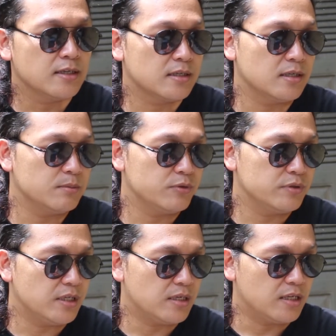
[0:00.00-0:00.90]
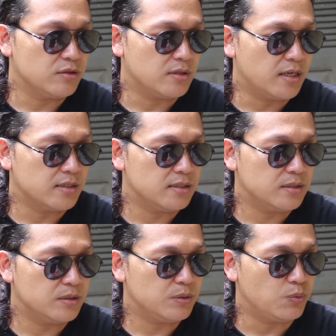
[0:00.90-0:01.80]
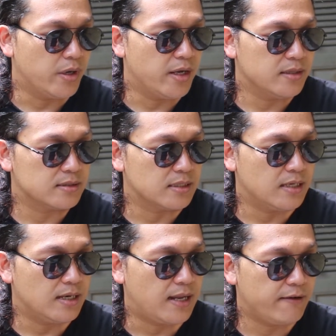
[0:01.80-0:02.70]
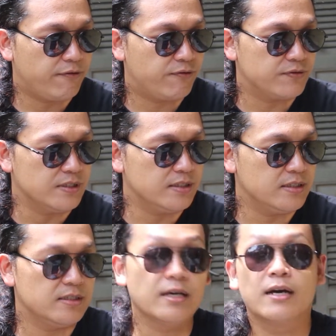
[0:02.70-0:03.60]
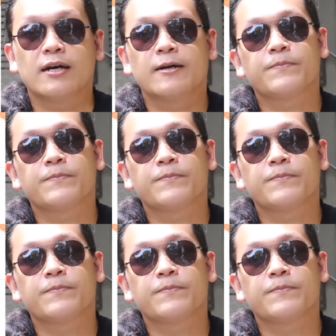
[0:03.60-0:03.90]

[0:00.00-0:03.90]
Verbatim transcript: Kemudian lanjut lagi wildlife, jadi ya